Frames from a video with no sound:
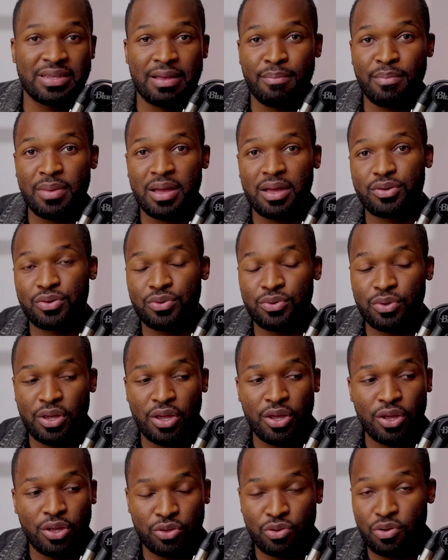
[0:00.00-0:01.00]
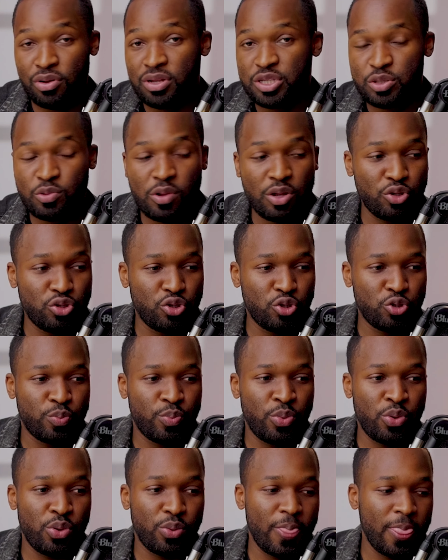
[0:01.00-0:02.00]
sa marque dans l'histoire de ce
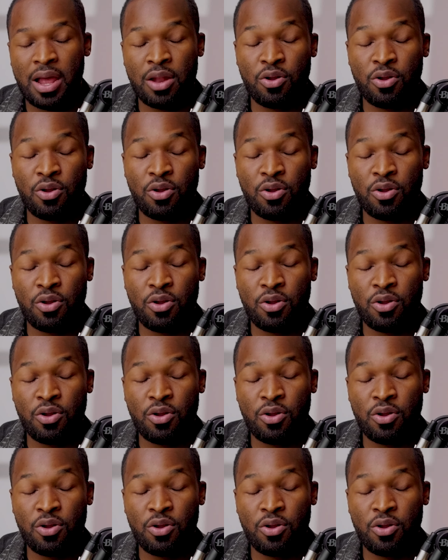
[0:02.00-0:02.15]
sport.